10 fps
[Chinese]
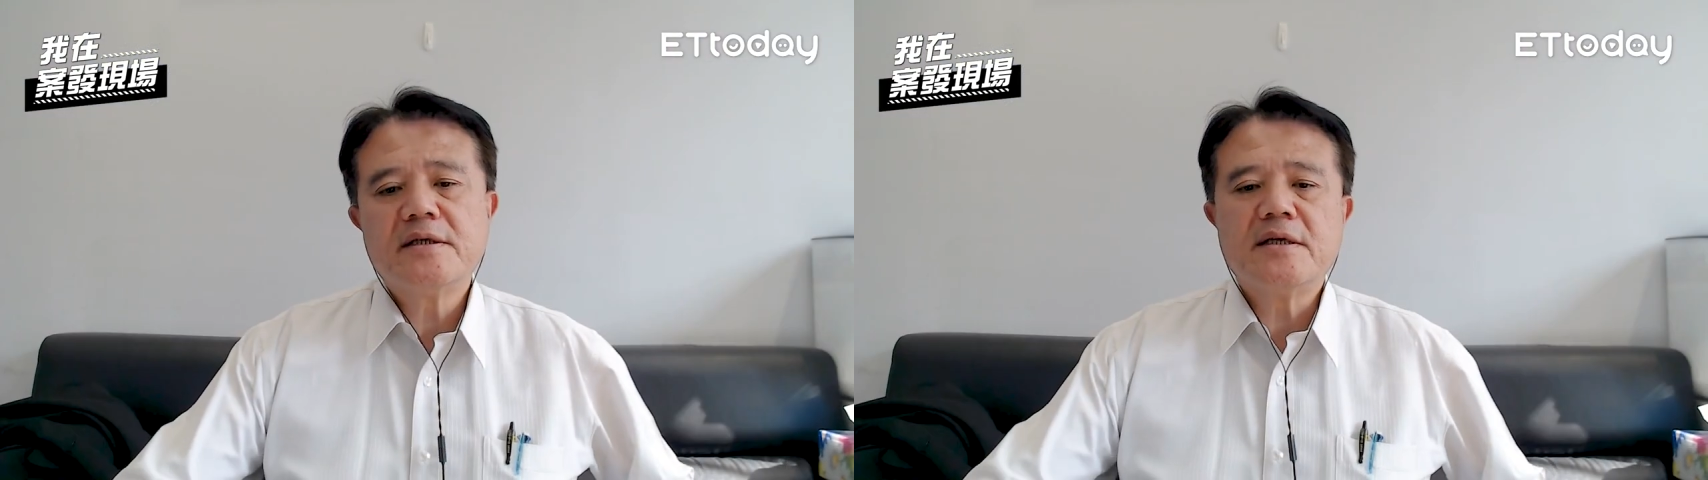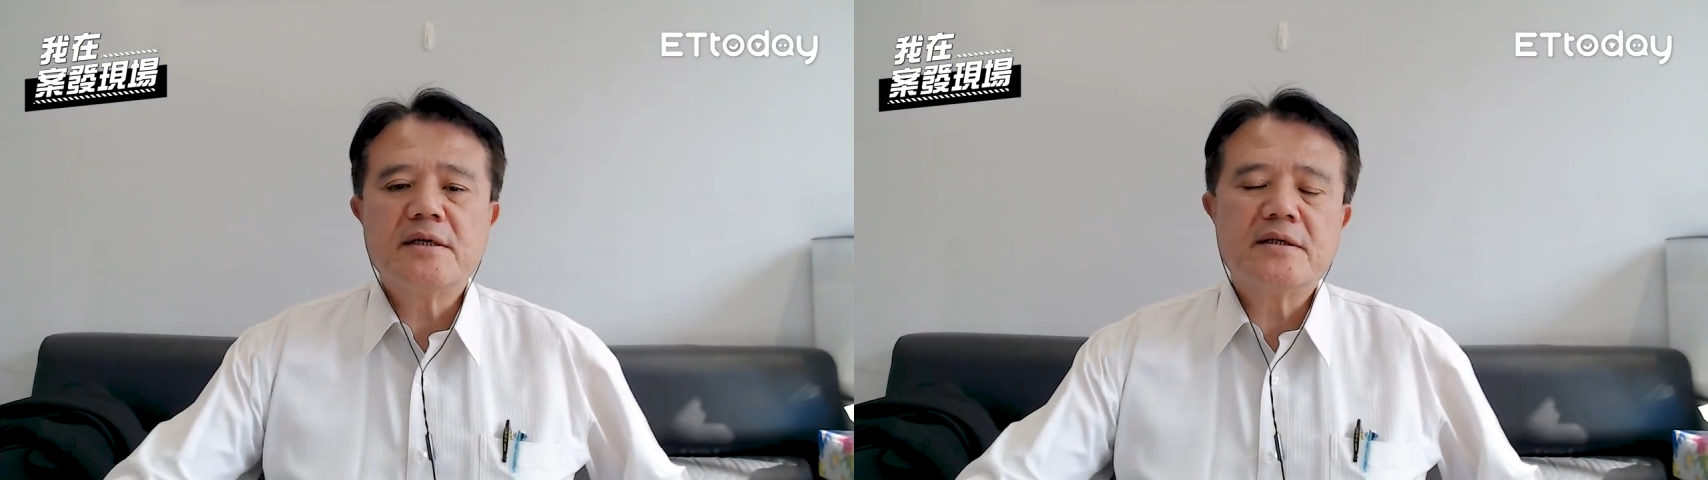之
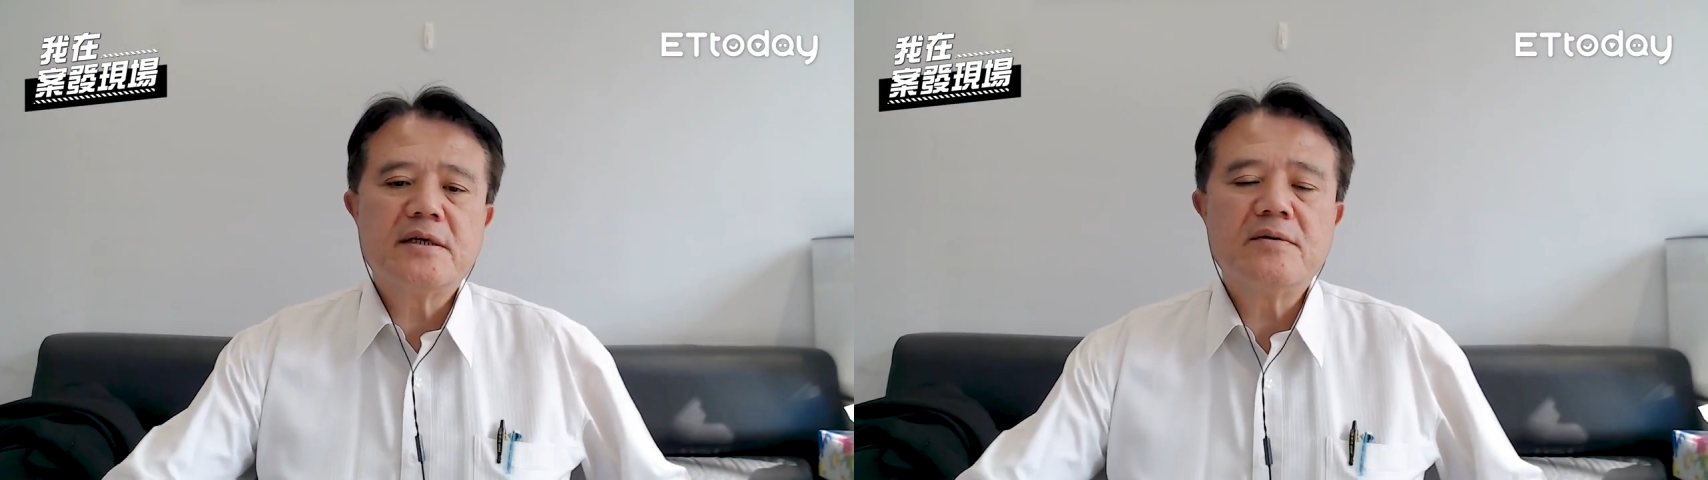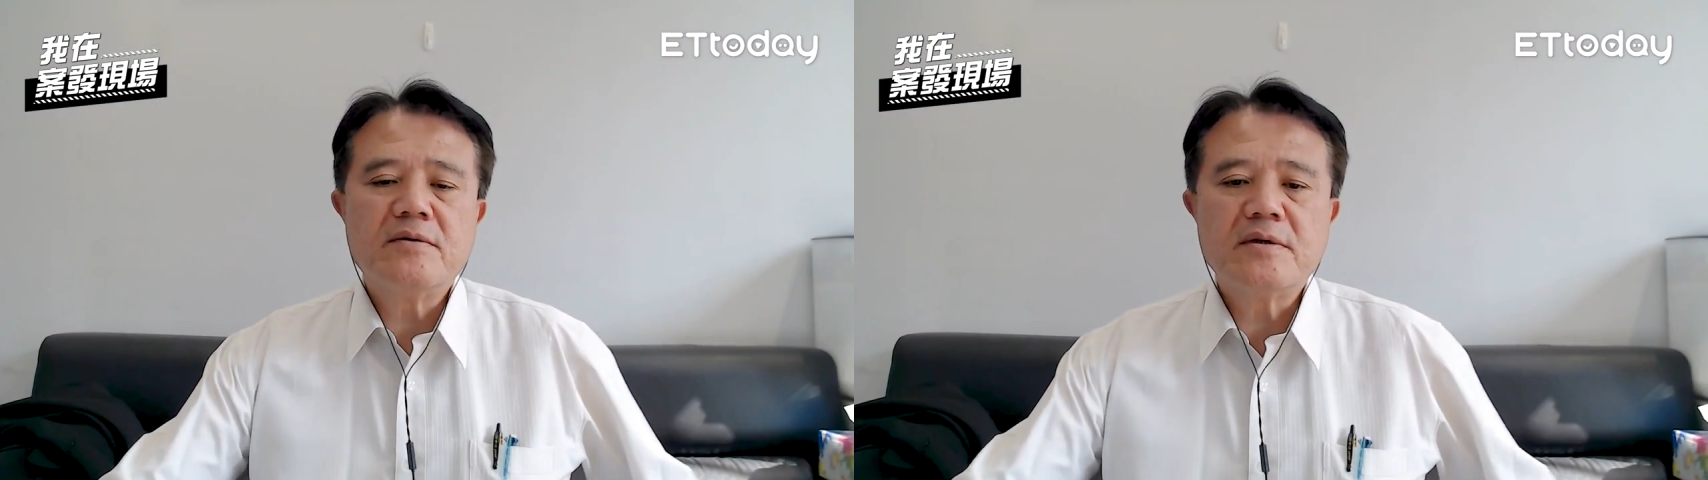前的
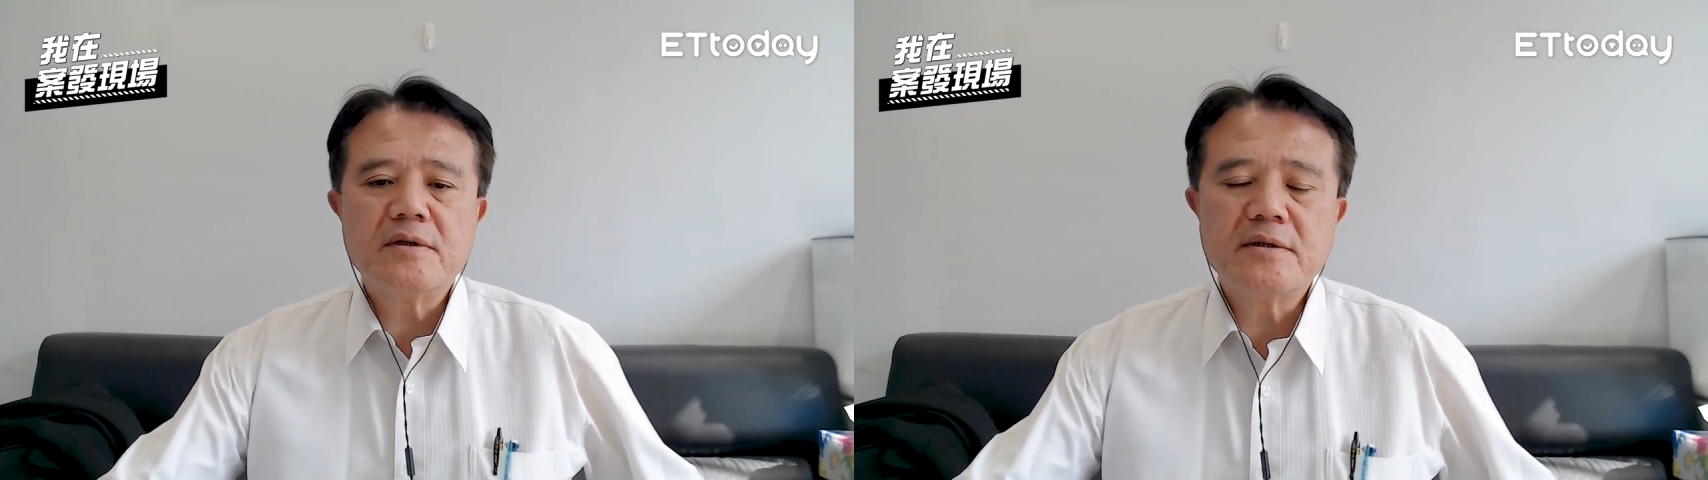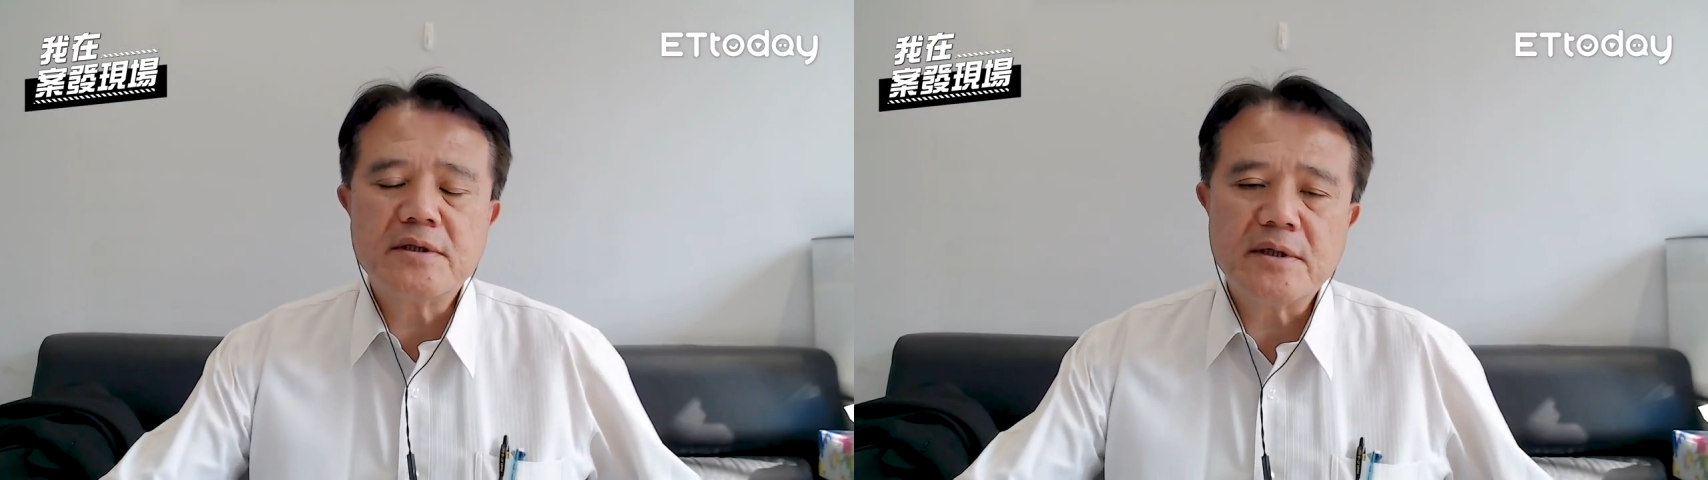生
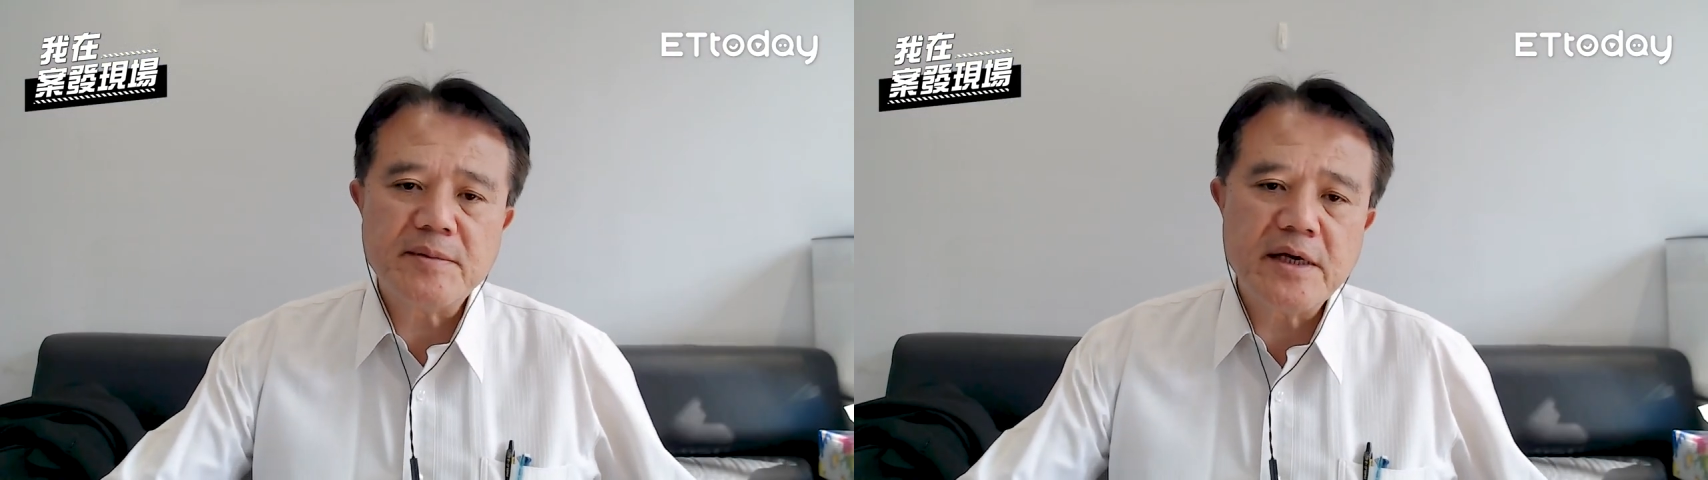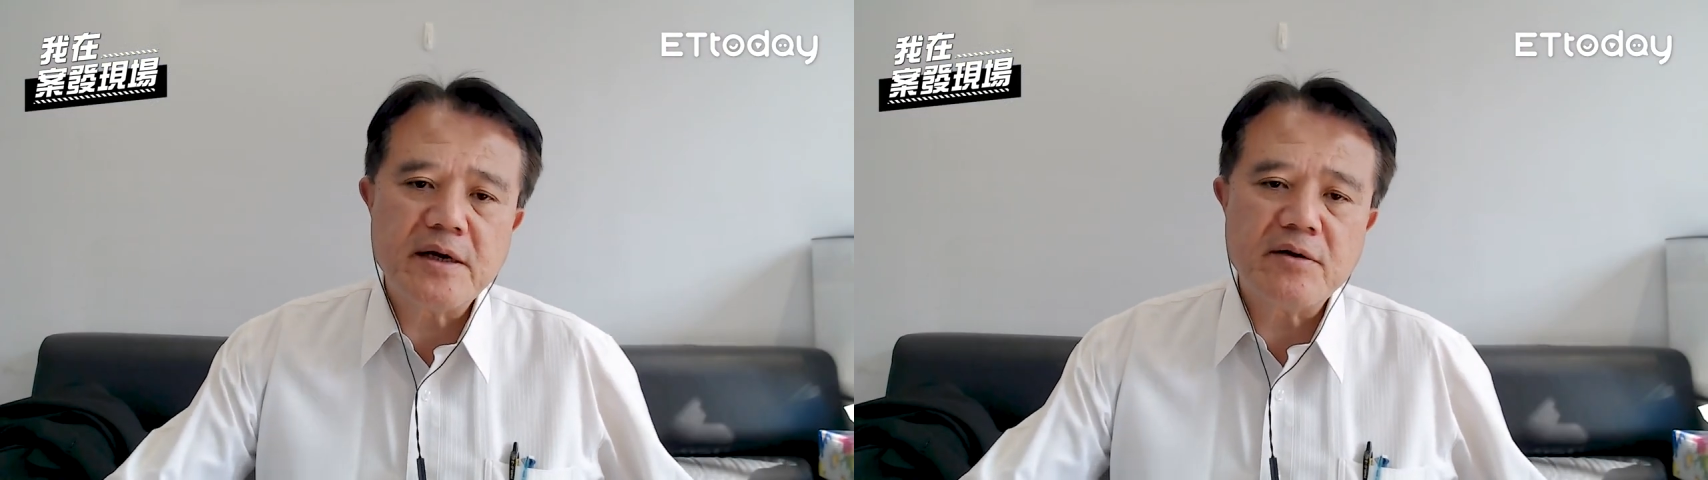活怎
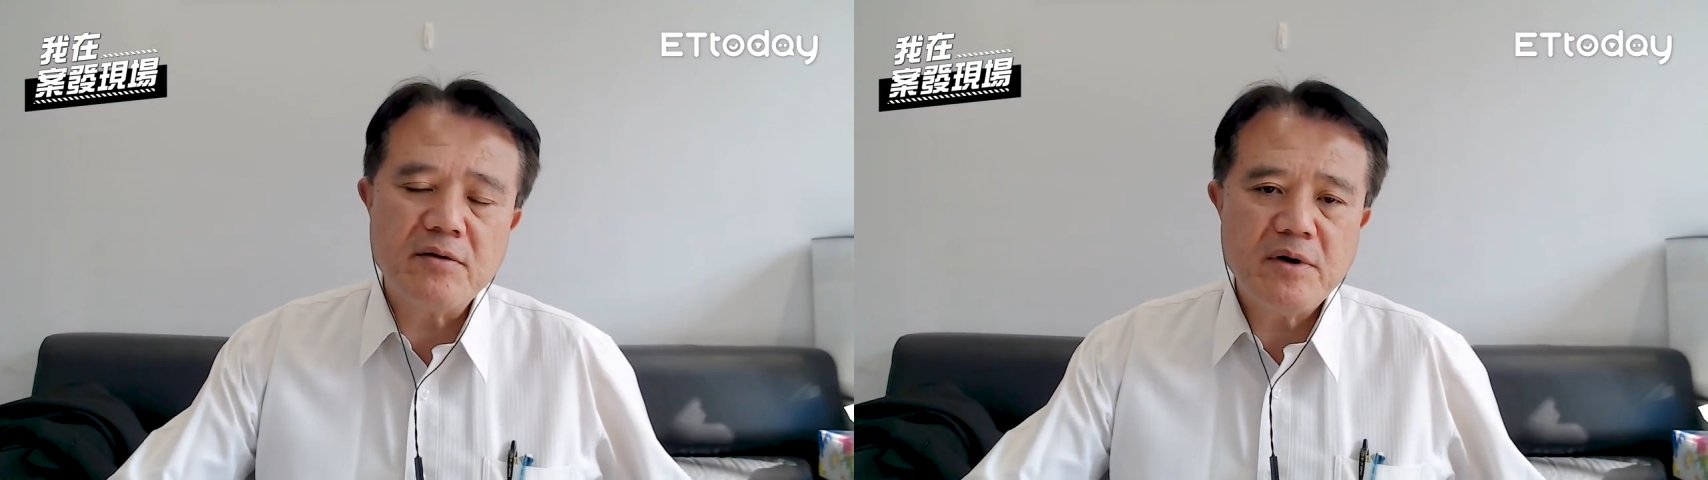么样，